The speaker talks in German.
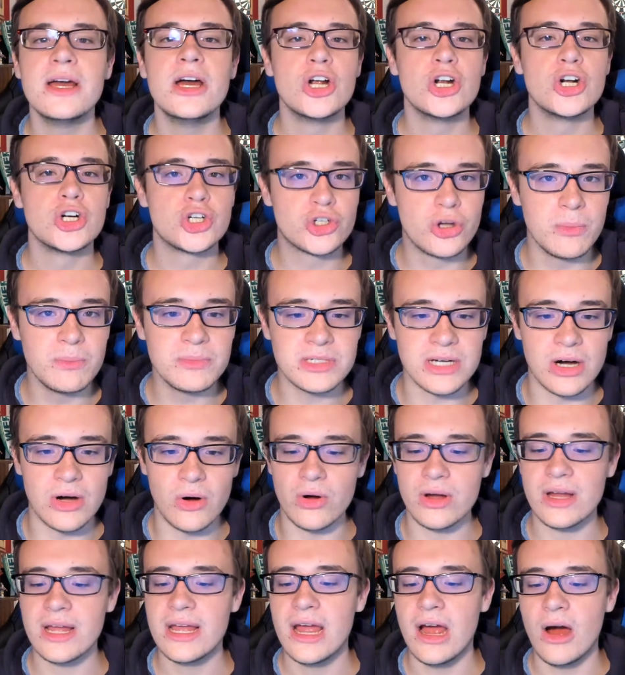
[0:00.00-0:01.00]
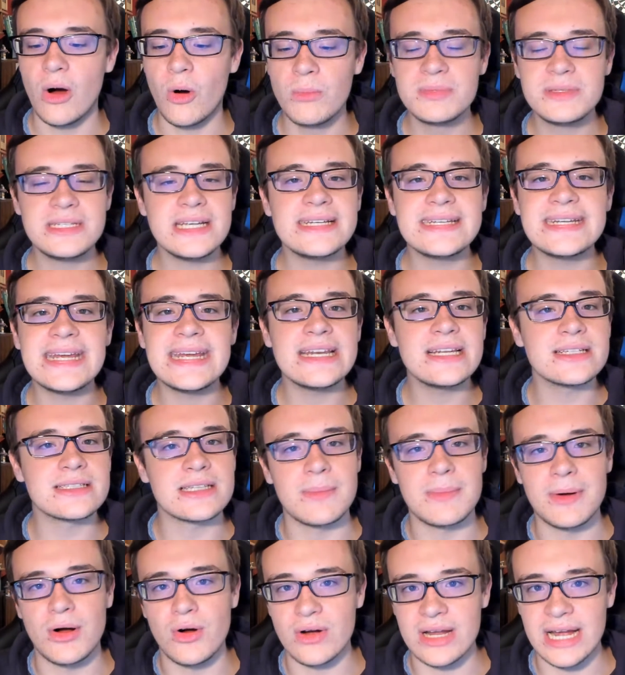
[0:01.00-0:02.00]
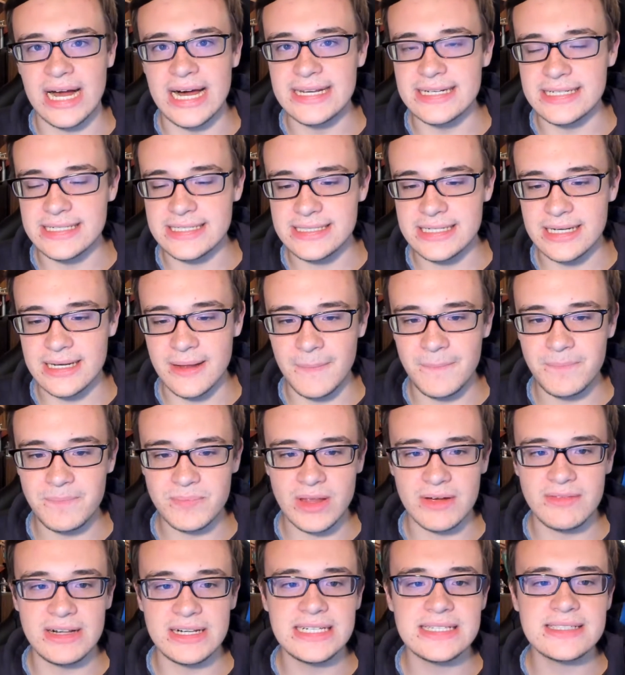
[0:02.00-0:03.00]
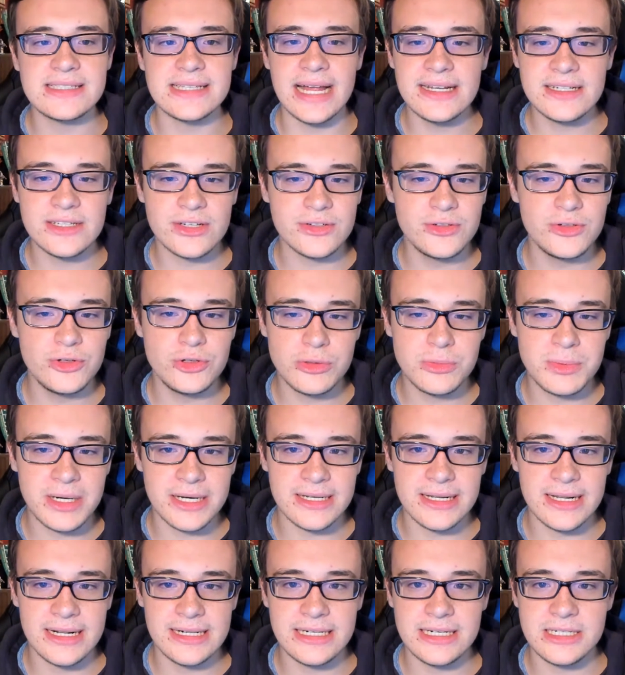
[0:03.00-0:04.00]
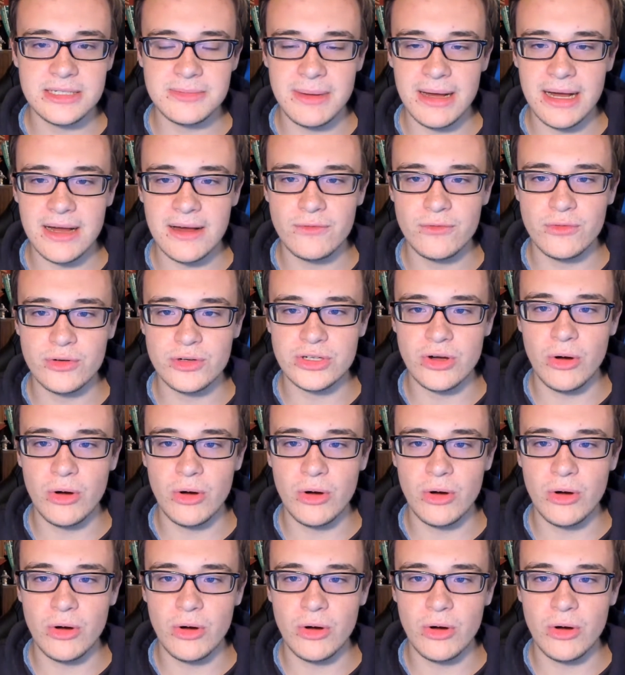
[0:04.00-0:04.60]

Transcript: Stimmt auch. Um den geht es aber auch gar nicht. Ähm, weil diesen anderen YouTube-Kanal, den ich mache, wo ich auch